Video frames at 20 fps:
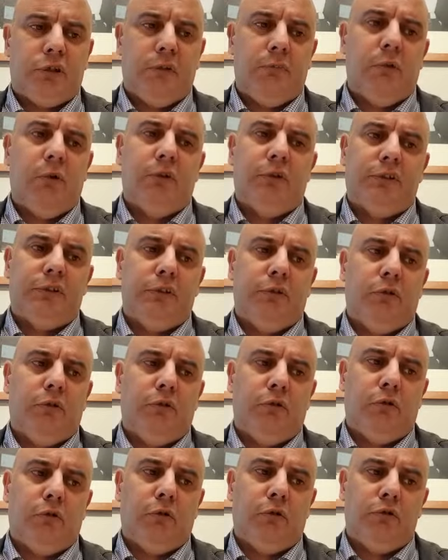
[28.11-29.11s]
che molti non
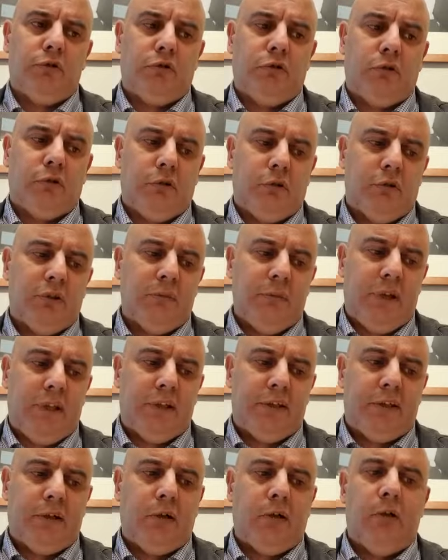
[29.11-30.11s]
conoscono o
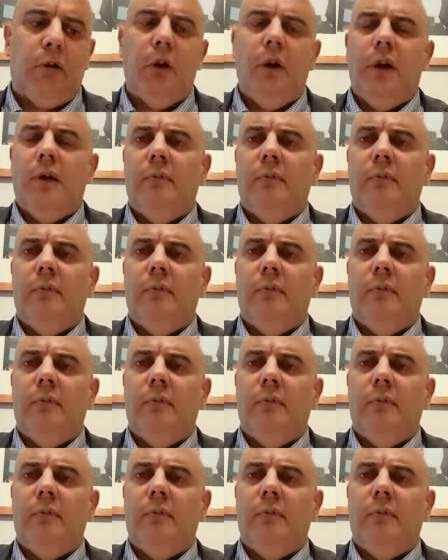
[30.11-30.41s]
dimenticano,